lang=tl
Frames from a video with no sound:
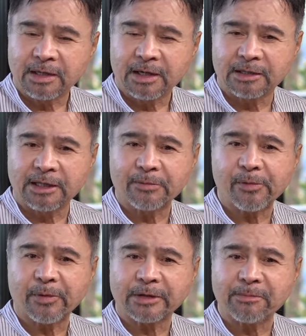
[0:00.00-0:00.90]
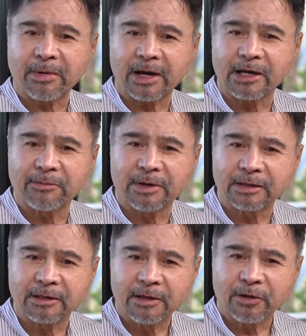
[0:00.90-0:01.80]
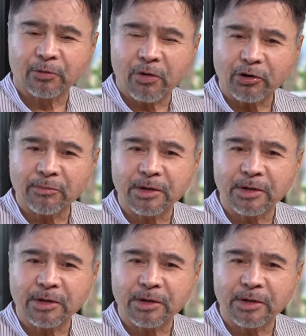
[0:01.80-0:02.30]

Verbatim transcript: Hindi mo pwedeng pakialaman kung ano